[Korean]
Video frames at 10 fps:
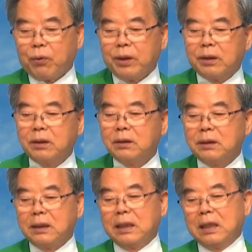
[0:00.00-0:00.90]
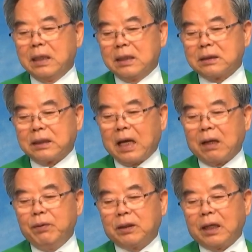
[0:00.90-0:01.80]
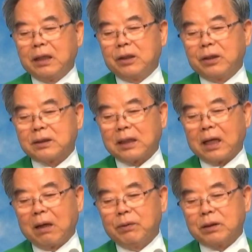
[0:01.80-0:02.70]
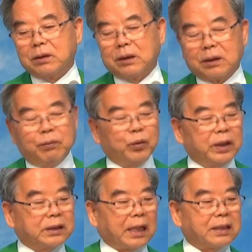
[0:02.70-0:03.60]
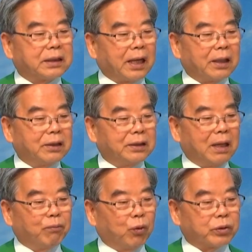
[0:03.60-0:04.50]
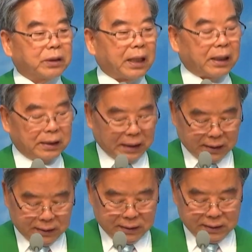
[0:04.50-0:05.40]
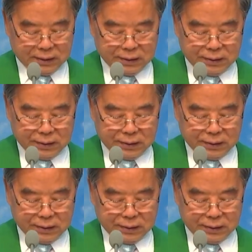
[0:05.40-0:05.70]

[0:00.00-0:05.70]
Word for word: 우리는 사람이 땅에 태어나 살아가면서 그분이 잘 살았느냐 못 살았느냐는